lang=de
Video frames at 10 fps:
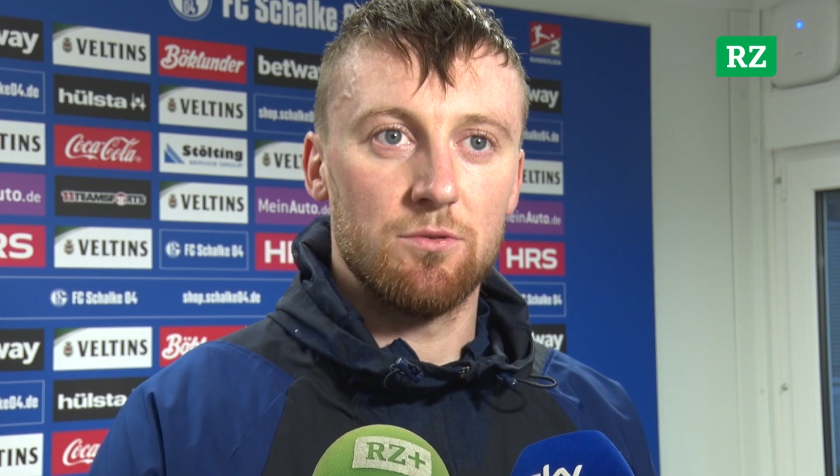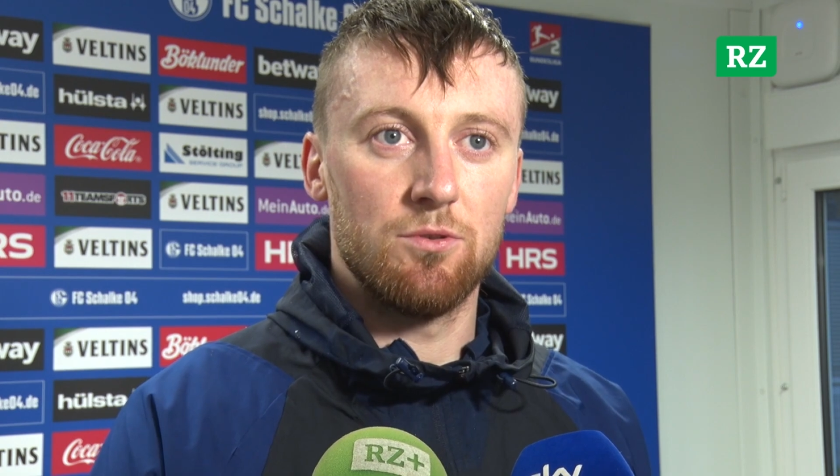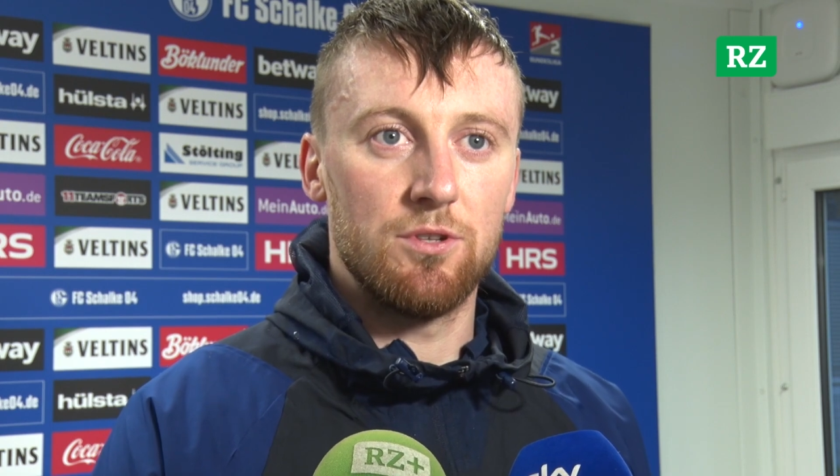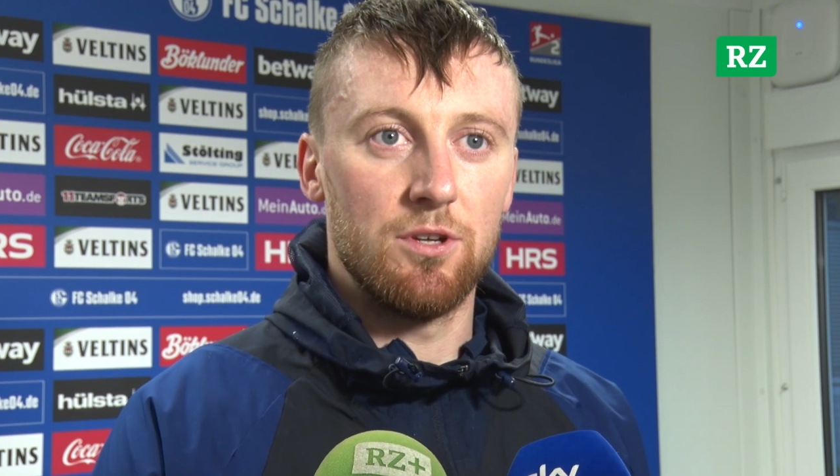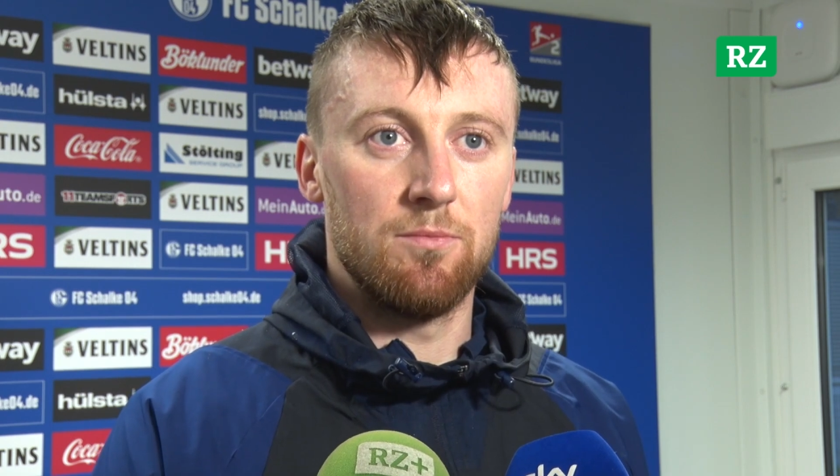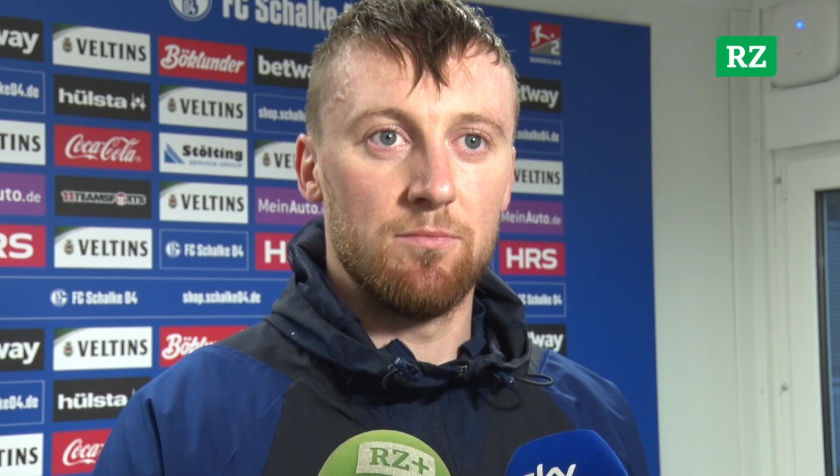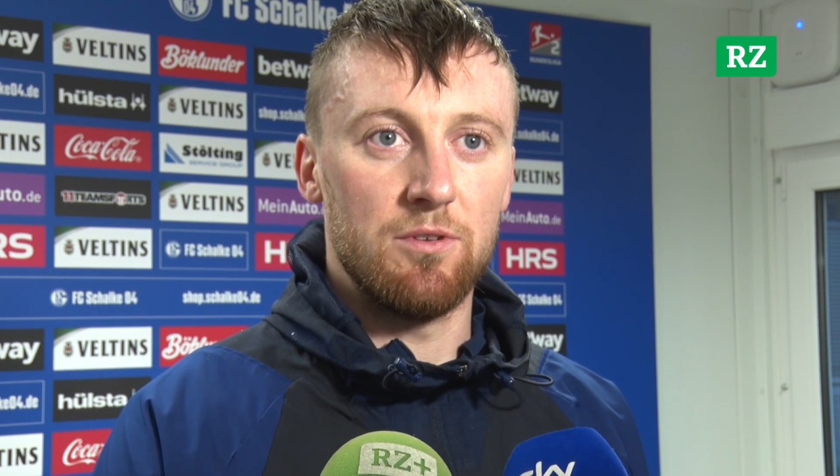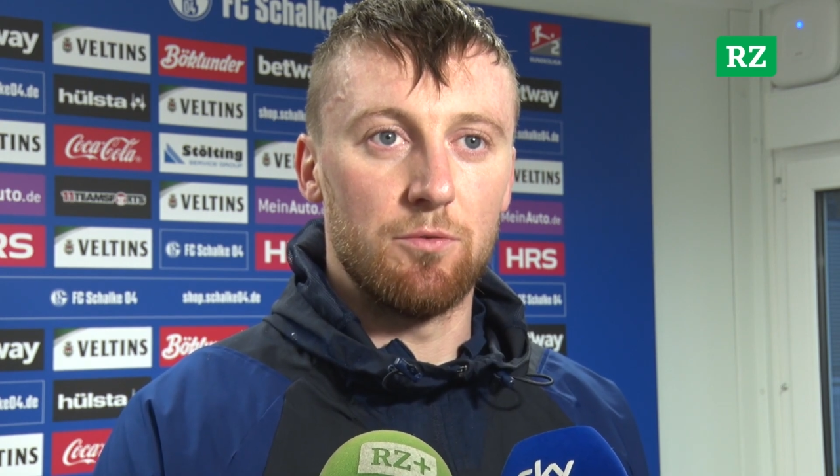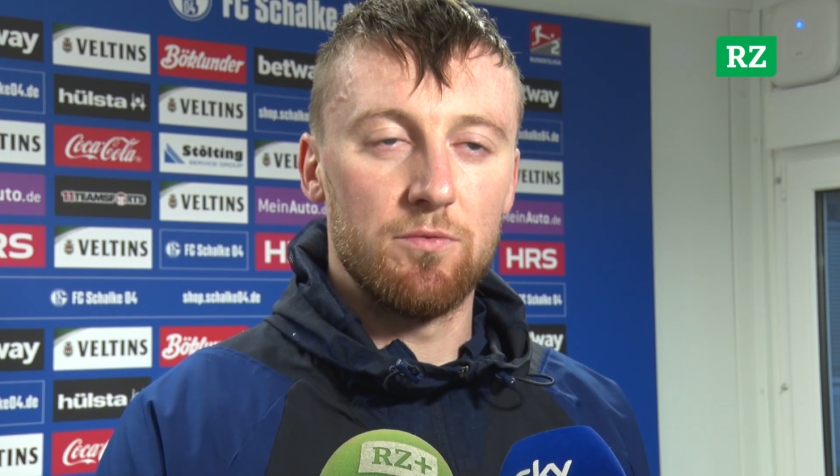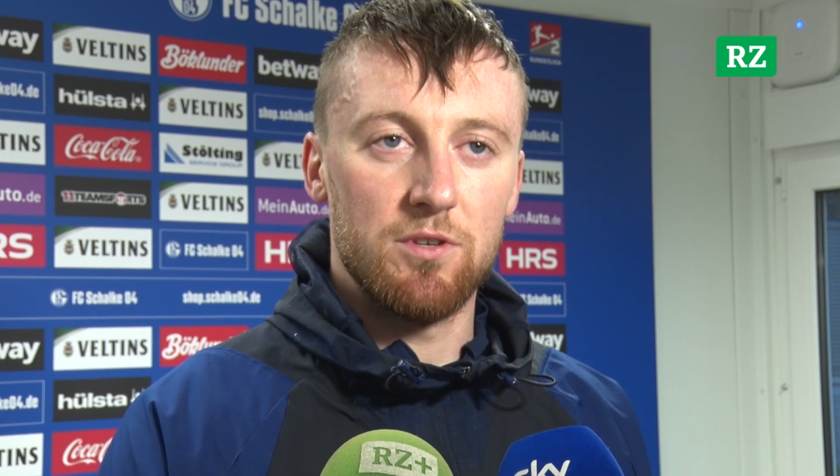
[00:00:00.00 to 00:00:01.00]
und ähm,
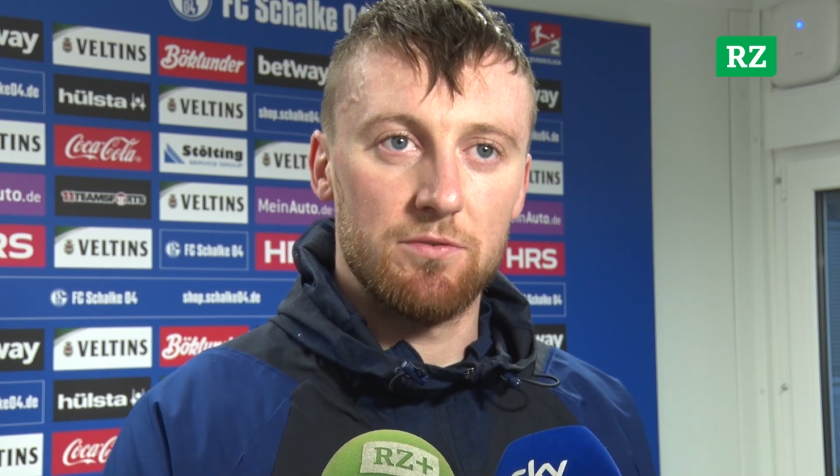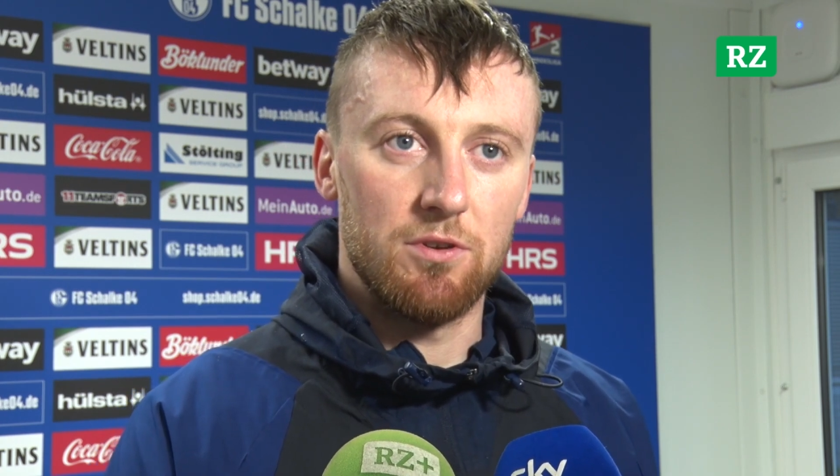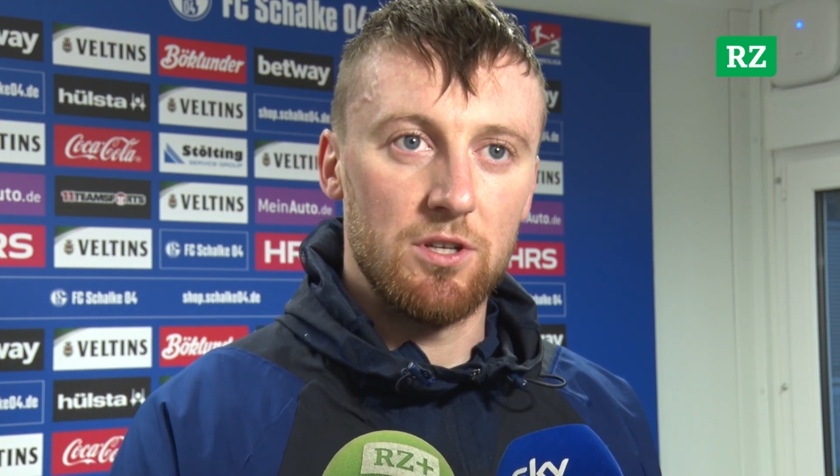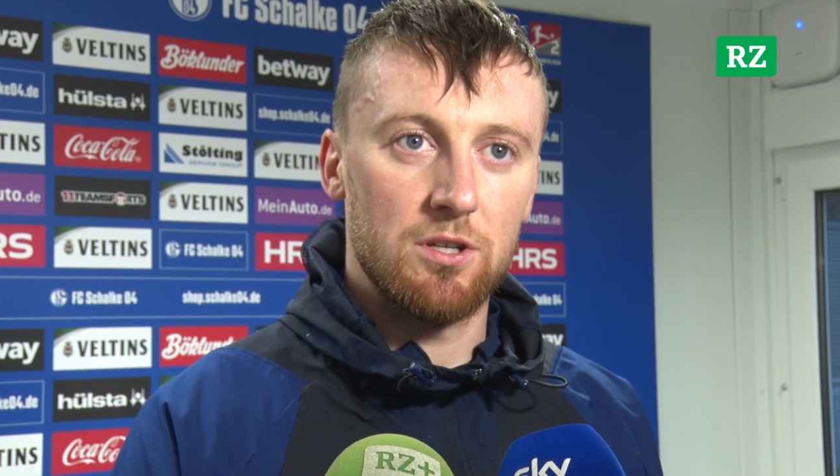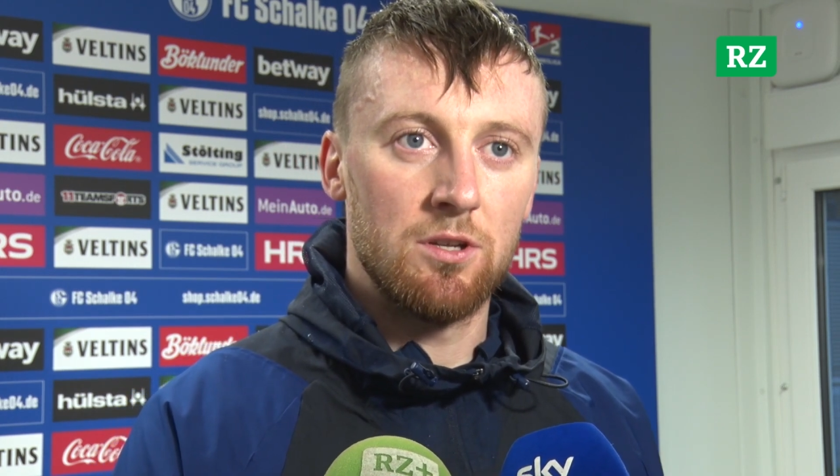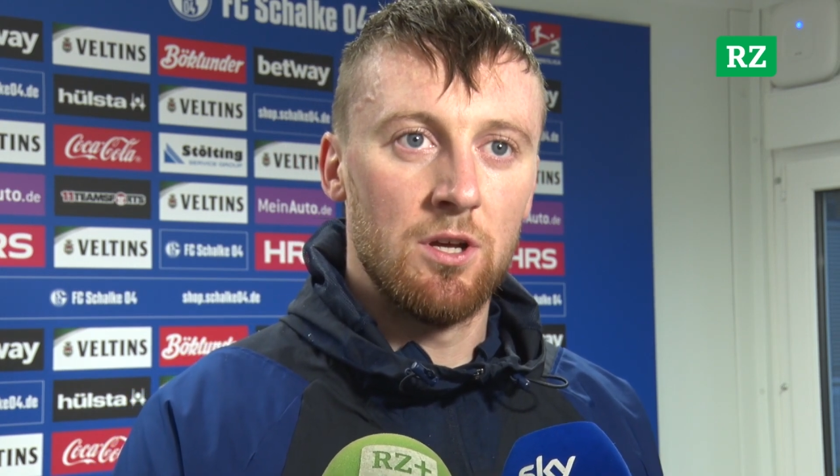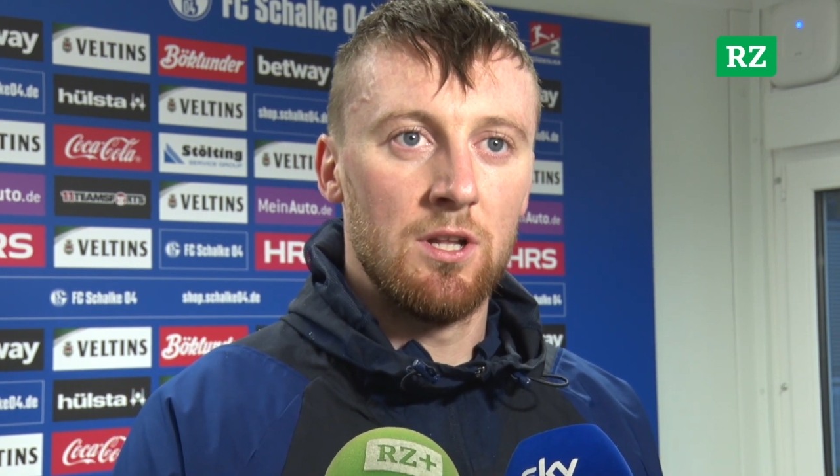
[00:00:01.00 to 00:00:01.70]
die wollen wir nicht verlieren.